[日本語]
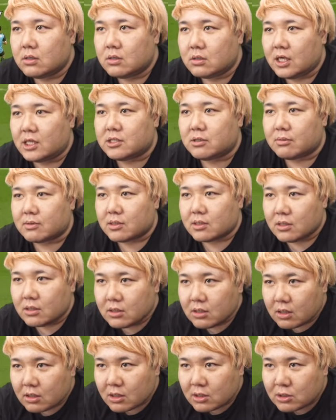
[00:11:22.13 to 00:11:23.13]
大丈夫
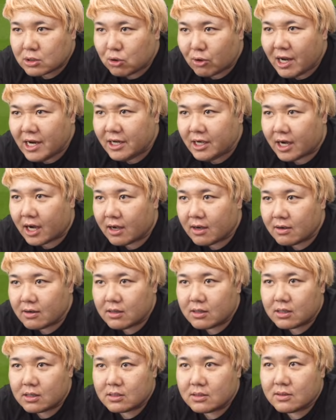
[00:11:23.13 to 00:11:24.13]
取れる
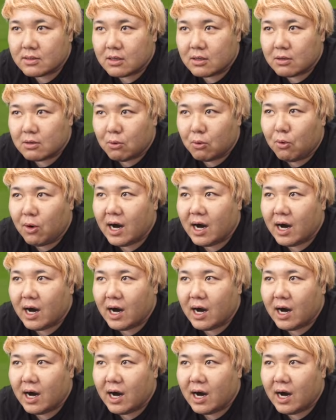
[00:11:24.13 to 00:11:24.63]
終